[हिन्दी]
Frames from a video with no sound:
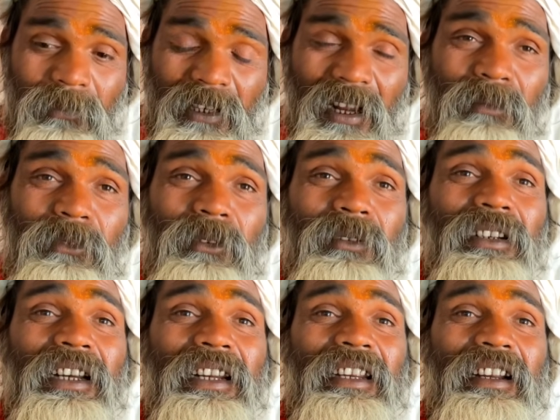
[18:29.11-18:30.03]
काम कौन
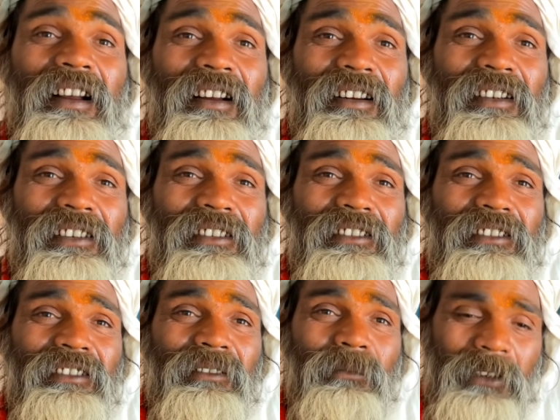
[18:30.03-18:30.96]
करेगा
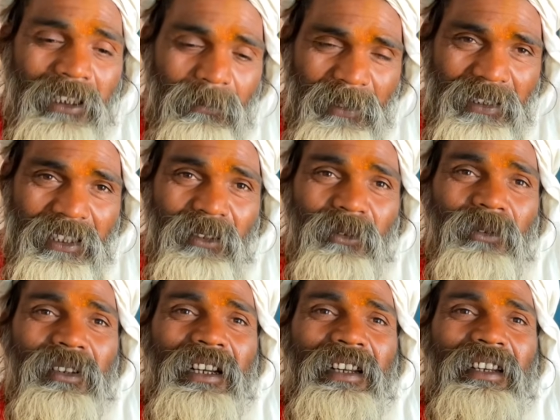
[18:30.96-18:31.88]
मेरा भजन
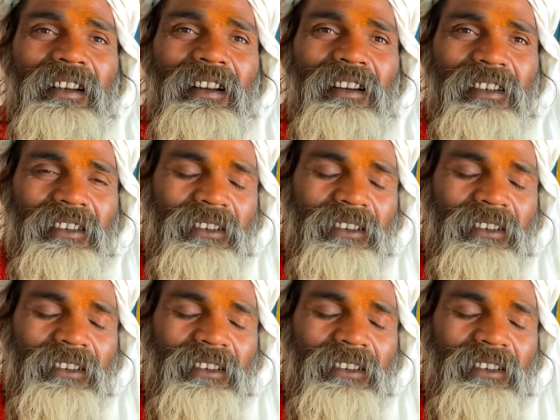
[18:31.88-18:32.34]
कौन करेगा